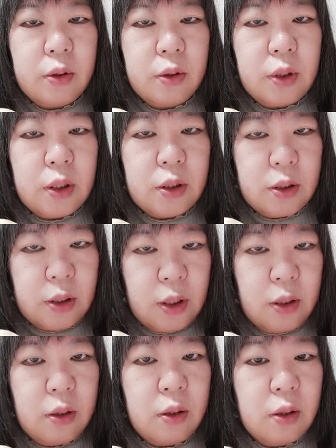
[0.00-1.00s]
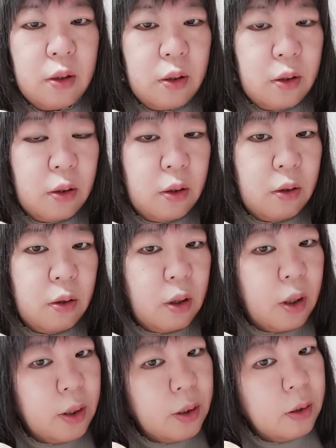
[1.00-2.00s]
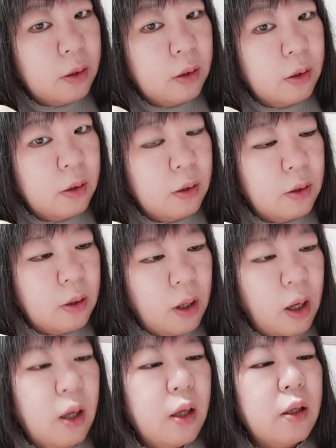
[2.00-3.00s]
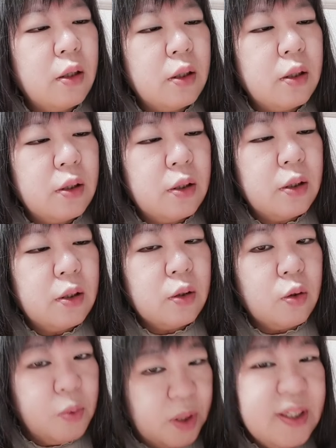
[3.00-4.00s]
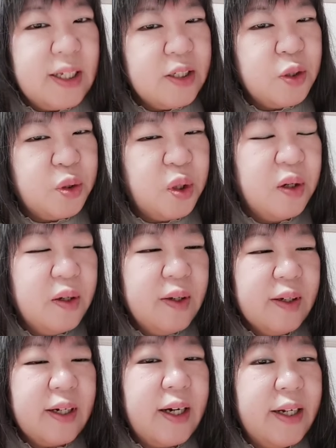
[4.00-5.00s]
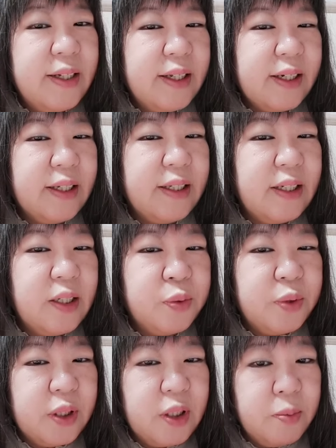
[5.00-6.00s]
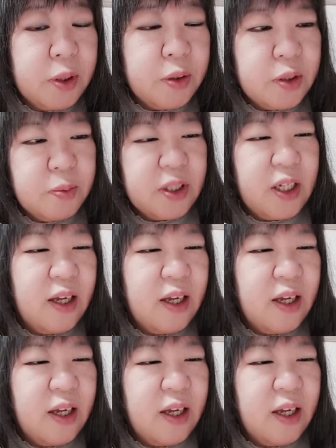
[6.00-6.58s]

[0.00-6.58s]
ですね。あれあ、ごめんなさい。ちょっとカレンダーがいきなり降ってきてびっくりしました